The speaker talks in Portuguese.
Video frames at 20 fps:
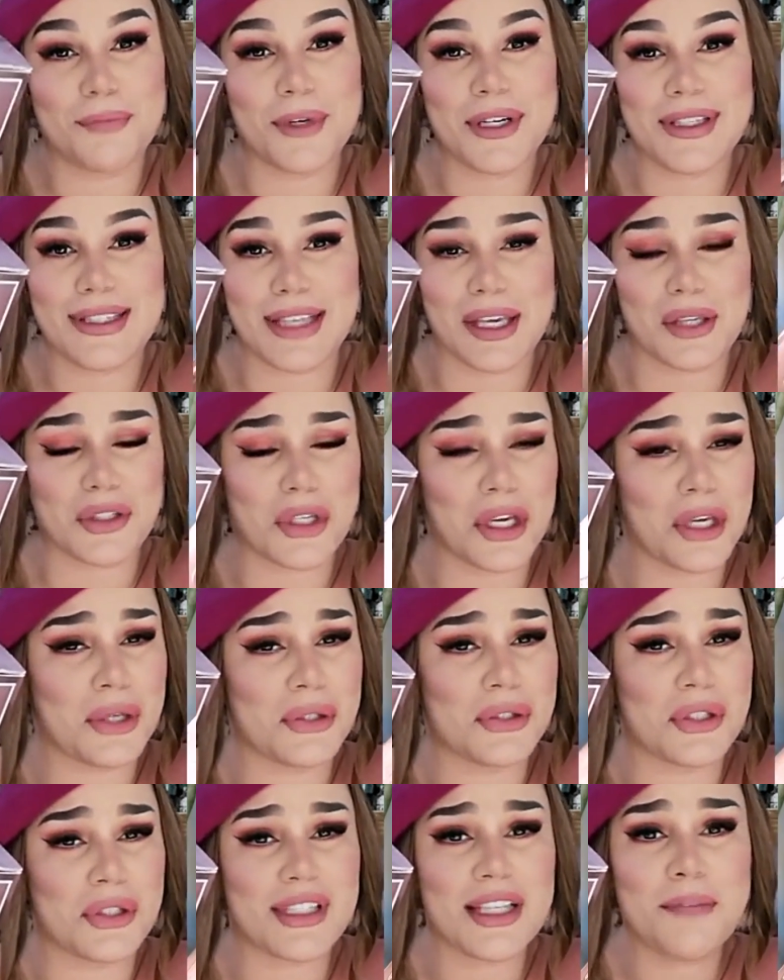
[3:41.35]
Pois é,
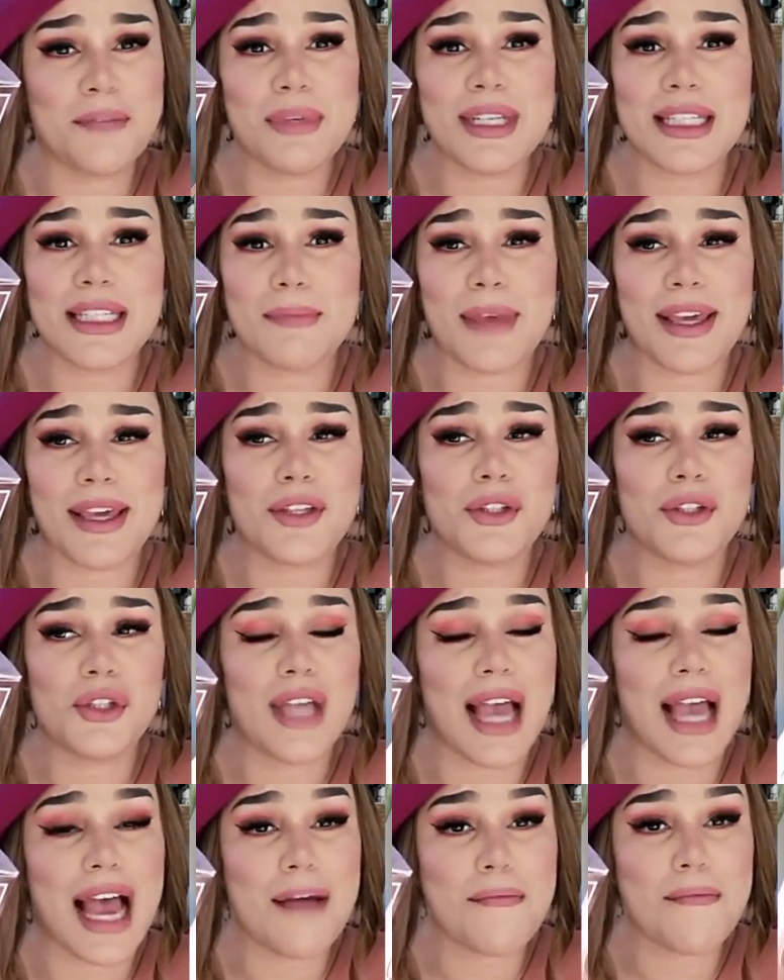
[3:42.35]
gente,
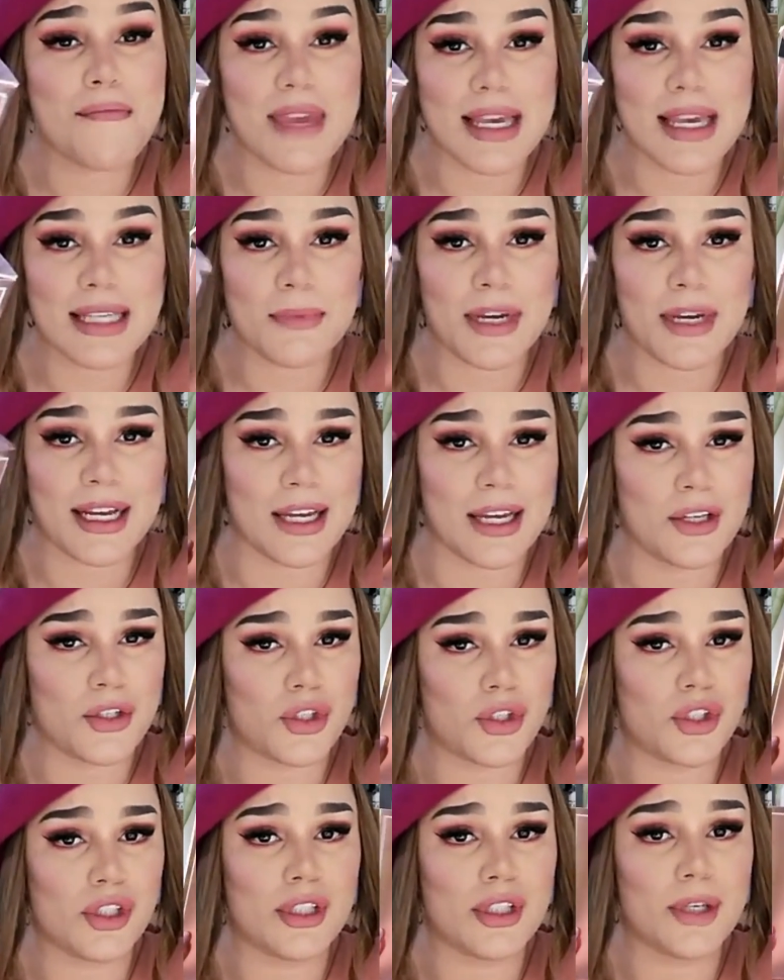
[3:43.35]
simplesmente a mesma
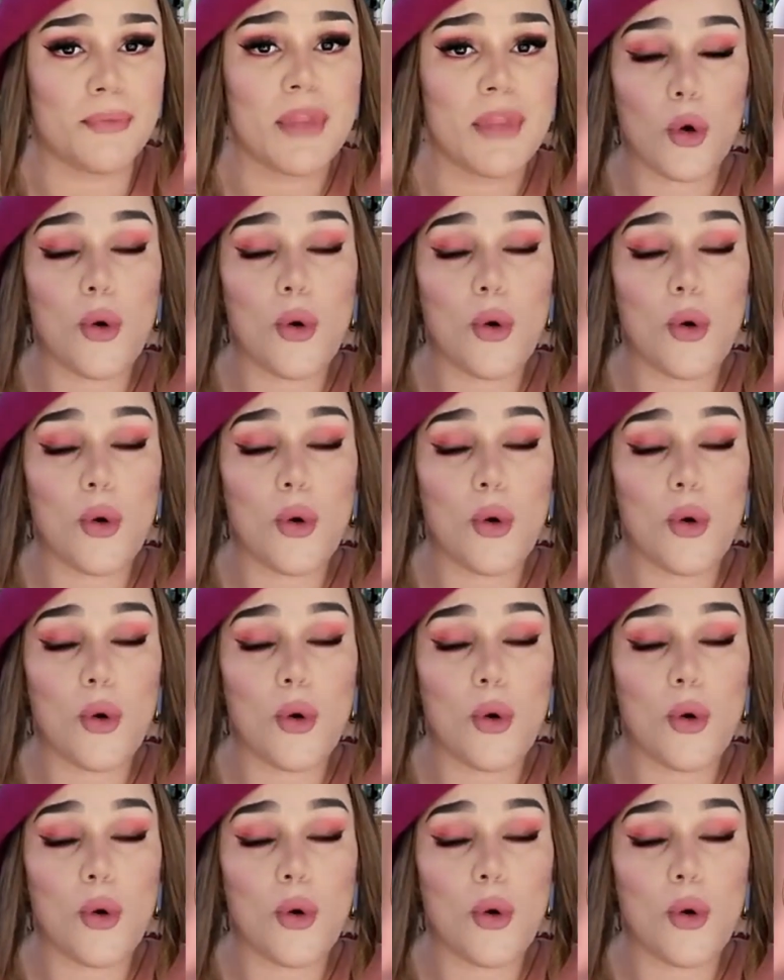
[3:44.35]
caixinha